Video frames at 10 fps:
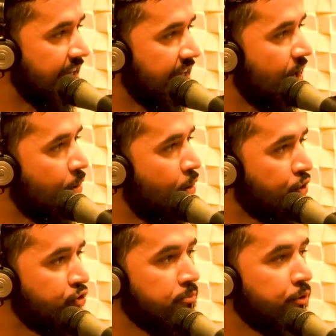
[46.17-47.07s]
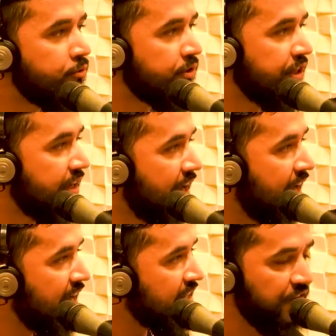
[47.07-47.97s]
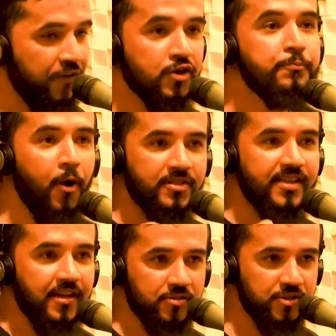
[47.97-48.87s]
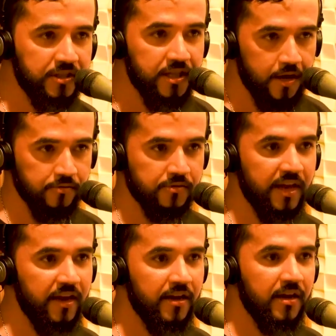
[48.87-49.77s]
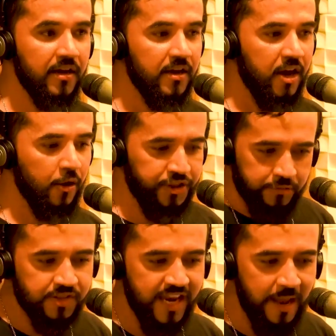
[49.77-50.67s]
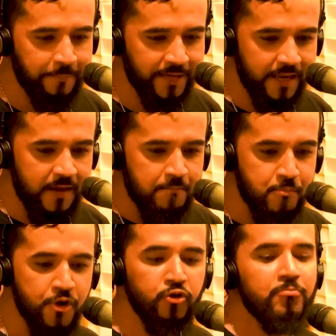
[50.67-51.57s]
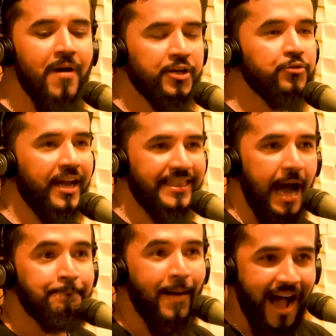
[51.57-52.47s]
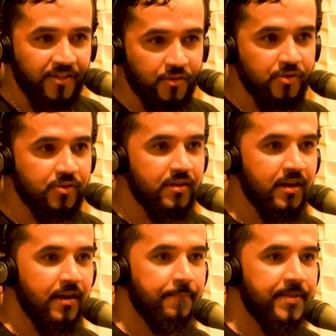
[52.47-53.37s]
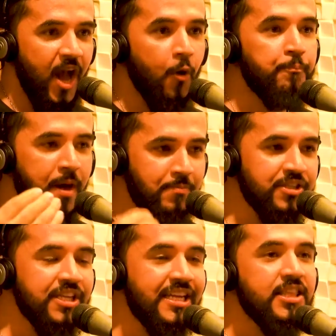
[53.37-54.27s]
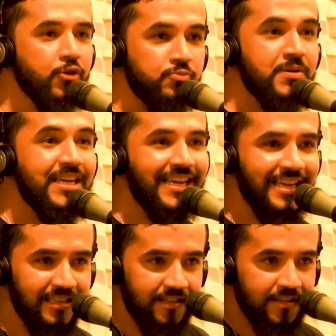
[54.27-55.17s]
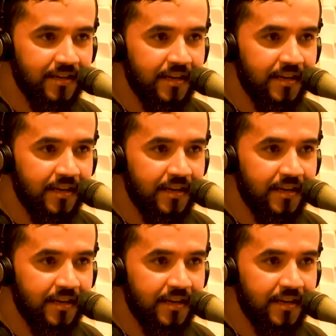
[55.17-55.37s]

Que eu gosto muito de, de viver os processos de Deus, né? Eu digo sempre, muito mais do que dar passos é o permitir que Deus me guie.